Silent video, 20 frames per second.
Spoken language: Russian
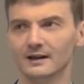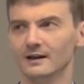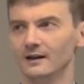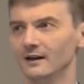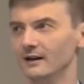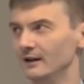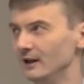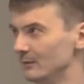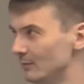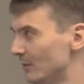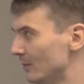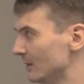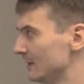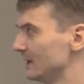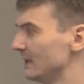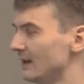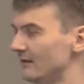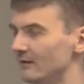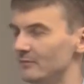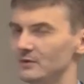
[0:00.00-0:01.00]
Э, либо мы
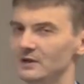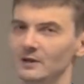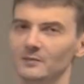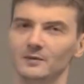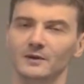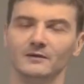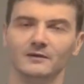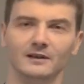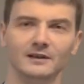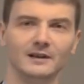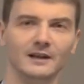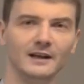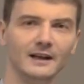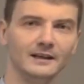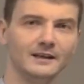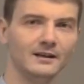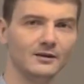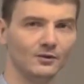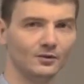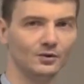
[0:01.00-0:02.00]
ставим
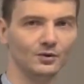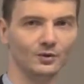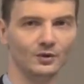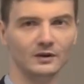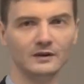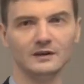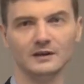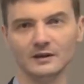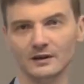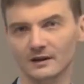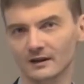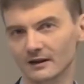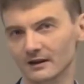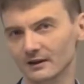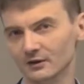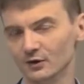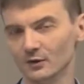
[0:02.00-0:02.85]
тепловентилятор, он дует э,